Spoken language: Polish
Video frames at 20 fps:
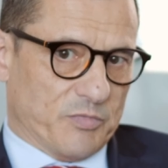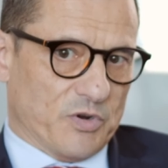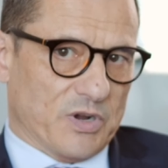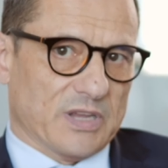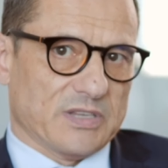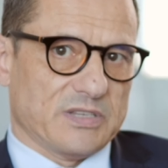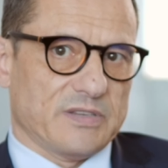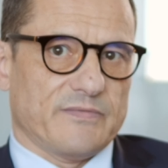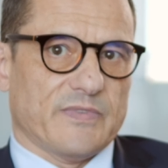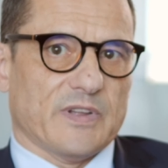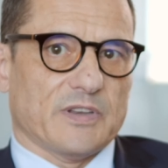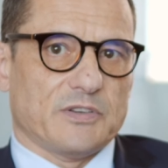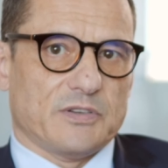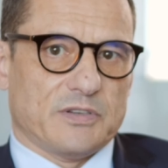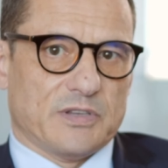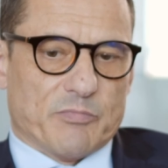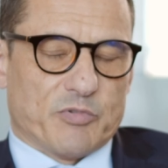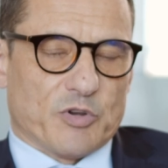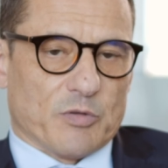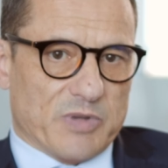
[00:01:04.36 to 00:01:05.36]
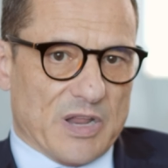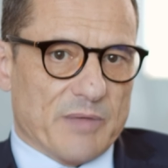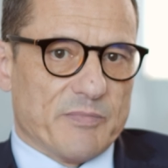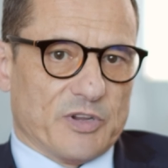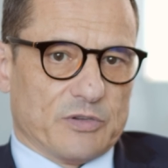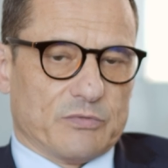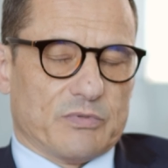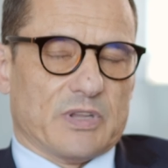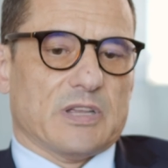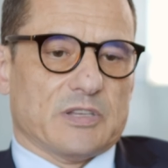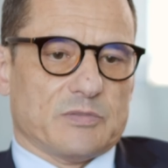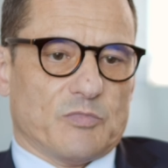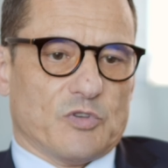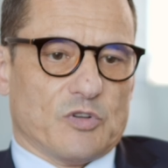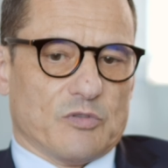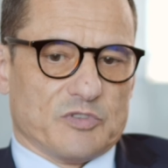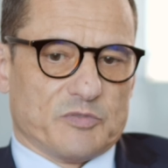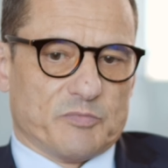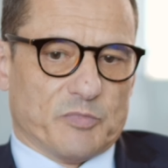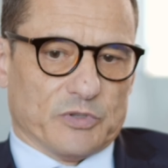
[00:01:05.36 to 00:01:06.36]
pokazywać te problemy, które nas
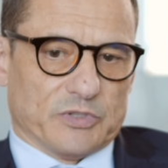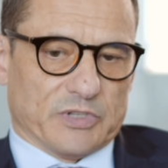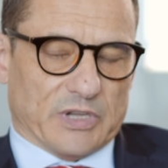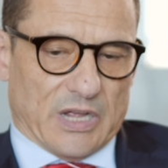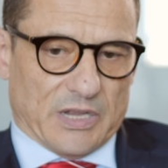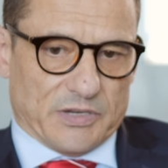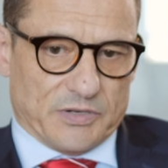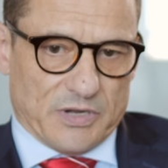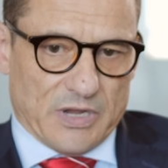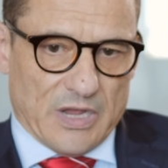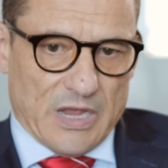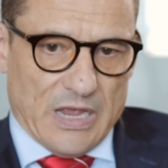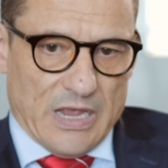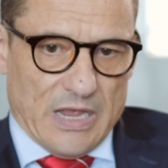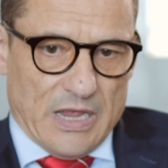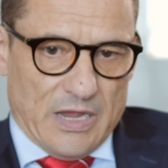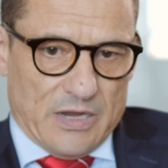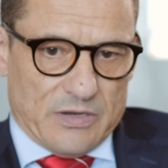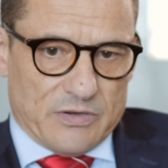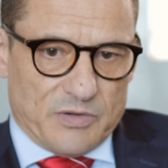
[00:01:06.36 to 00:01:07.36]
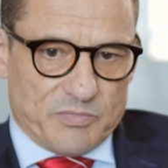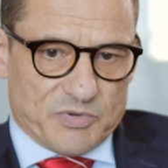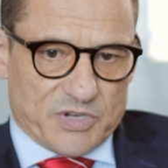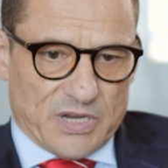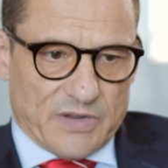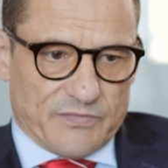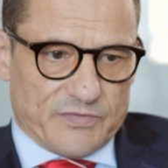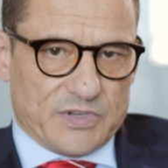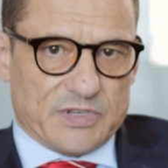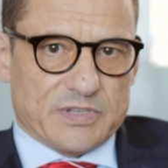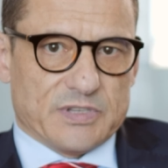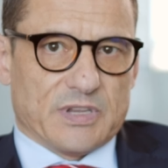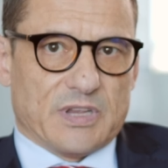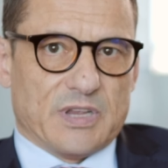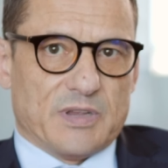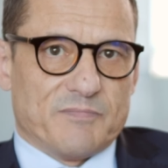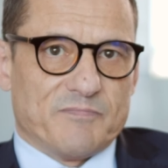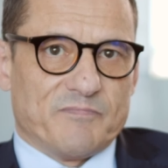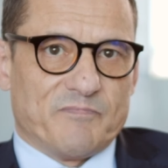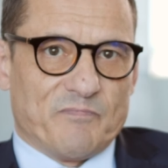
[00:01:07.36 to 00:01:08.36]
mogą spotkać. No i przede
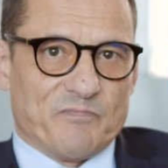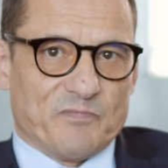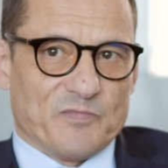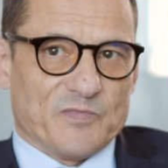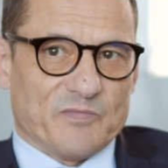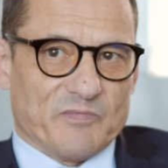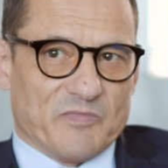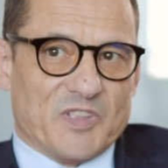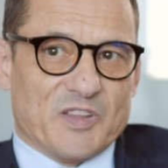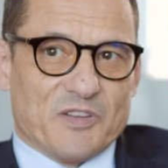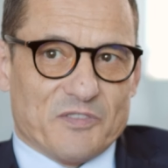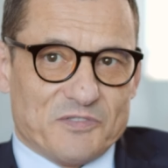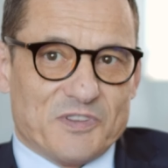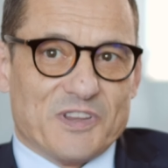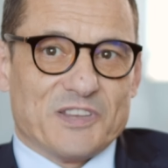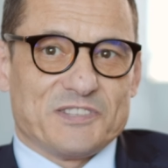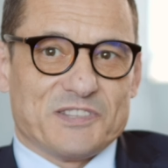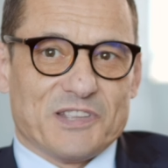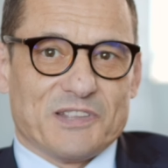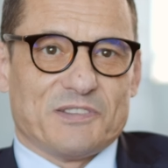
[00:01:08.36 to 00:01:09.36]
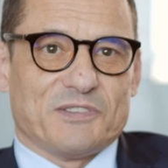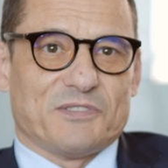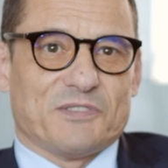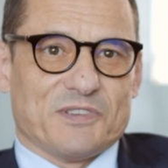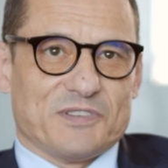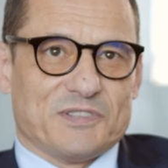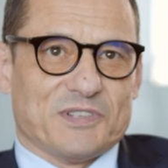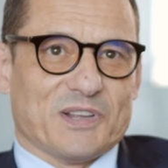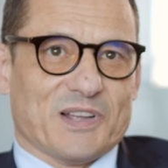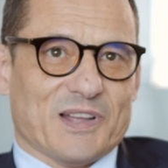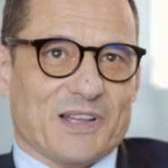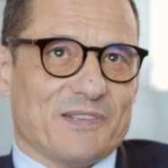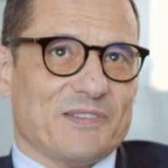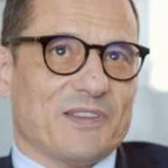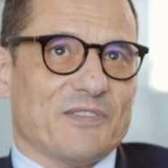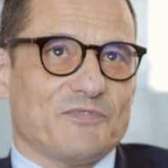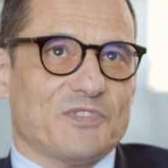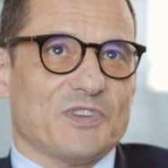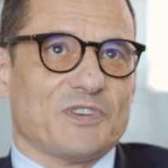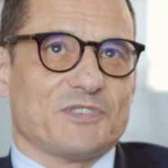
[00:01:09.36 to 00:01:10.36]
wszystkim, no, niestety to jest taka
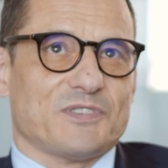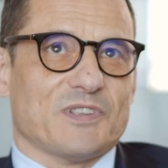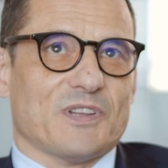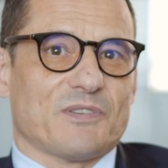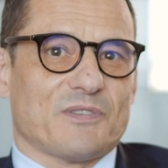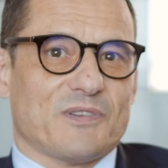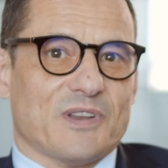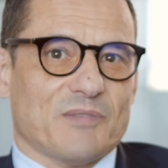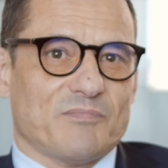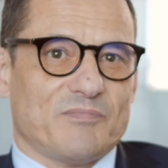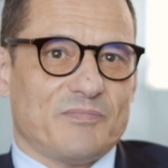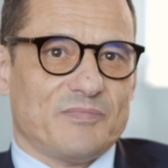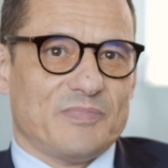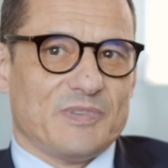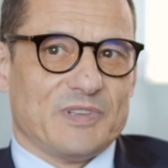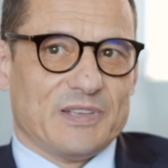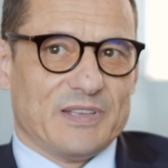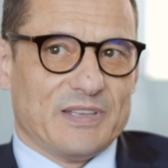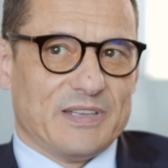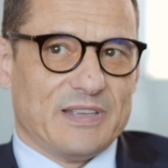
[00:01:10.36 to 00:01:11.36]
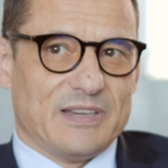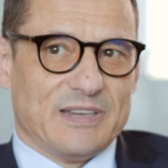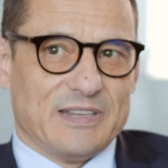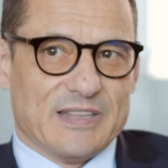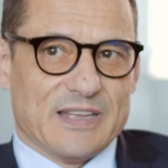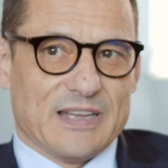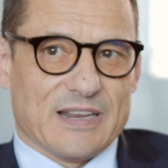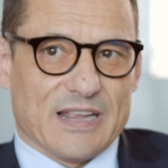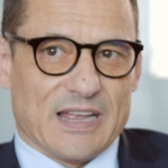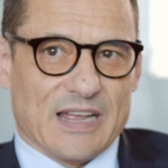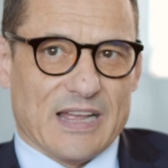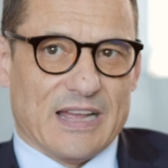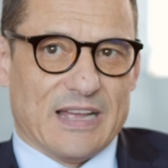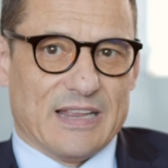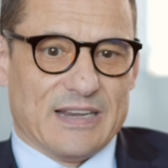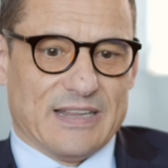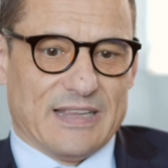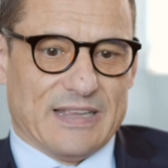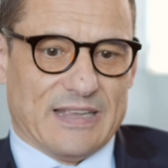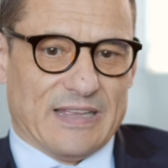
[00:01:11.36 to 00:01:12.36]
niewdzięczna rola e, lidera,
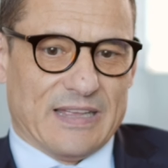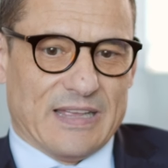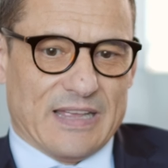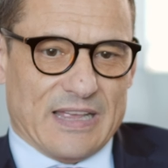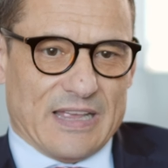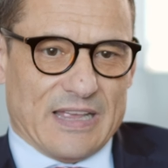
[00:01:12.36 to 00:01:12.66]
ale